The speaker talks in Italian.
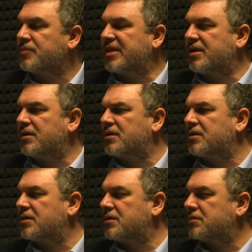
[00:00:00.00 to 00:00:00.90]

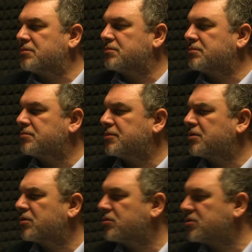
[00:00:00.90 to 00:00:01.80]
nel eh,
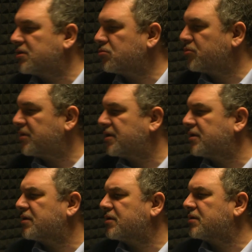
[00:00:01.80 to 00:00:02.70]
ricordo se era
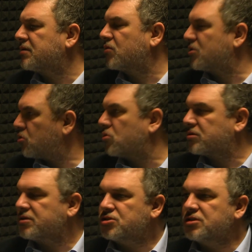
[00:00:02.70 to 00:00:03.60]

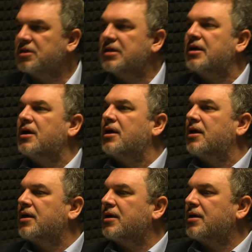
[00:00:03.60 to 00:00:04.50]
2014
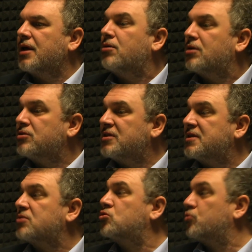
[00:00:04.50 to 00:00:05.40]
eh, è una
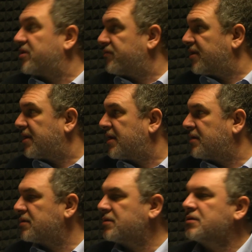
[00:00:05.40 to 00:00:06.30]
notizia super vera,
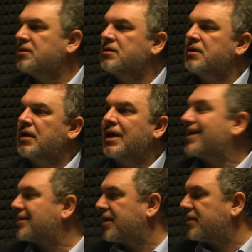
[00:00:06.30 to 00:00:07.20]

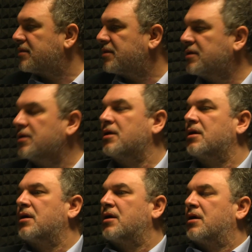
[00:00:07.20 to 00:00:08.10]
eclatante,
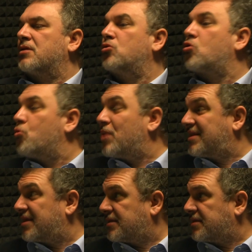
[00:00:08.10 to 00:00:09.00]

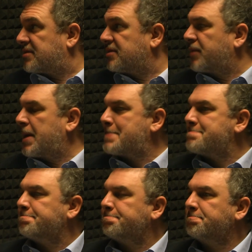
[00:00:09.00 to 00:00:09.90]
documentatissima,
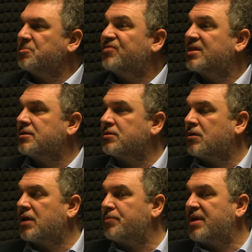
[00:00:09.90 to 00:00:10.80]
Infatti
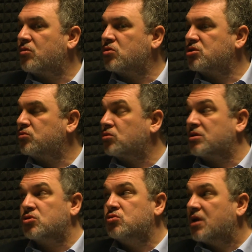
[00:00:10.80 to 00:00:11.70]
non abbiamo ricevuto
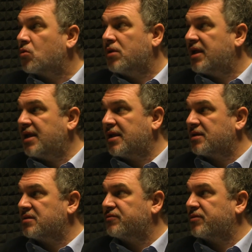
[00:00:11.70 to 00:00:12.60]
nessuna querela
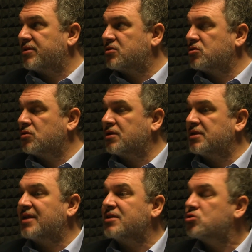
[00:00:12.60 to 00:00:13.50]
di diffamazione
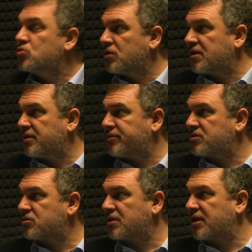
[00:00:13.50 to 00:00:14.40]
da nessuna delle
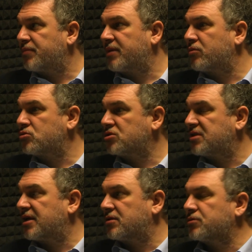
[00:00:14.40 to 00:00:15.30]
persone che abbiamo
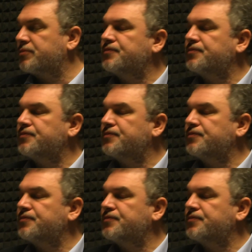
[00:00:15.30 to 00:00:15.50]
citato.